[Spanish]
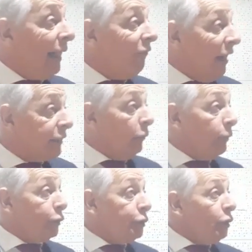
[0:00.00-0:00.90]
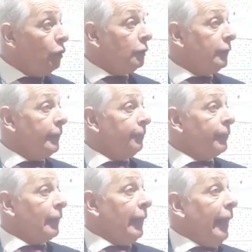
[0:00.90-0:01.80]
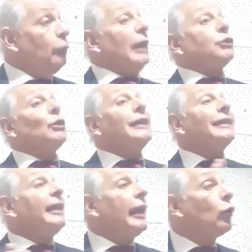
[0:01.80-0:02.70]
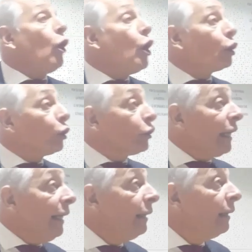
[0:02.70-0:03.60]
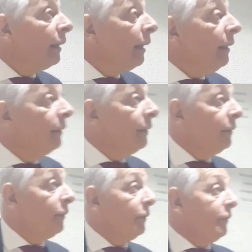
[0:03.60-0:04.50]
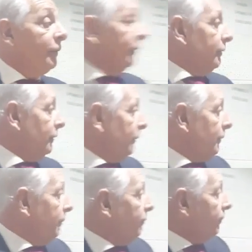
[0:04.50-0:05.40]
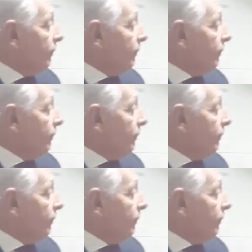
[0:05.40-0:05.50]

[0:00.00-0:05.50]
la falsa oposición en una suerte de corte. Yo, te diría que además este,